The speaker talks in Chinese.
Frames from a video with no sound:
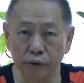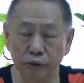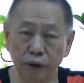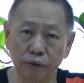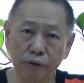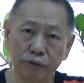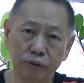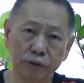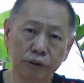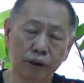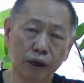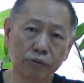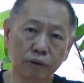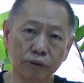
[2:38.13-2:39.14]
这就是
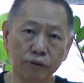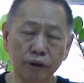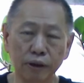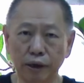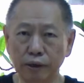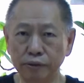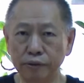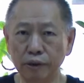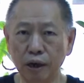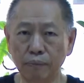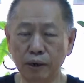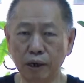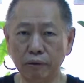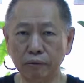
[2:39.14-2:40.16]
甲全世界写
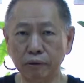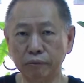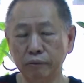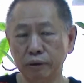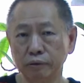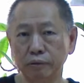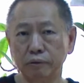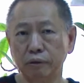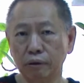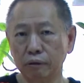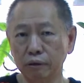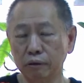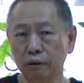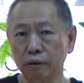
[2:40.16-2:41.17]
嘛，为我
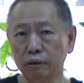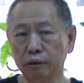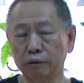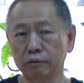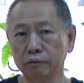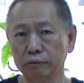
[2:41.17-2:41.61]
中国的。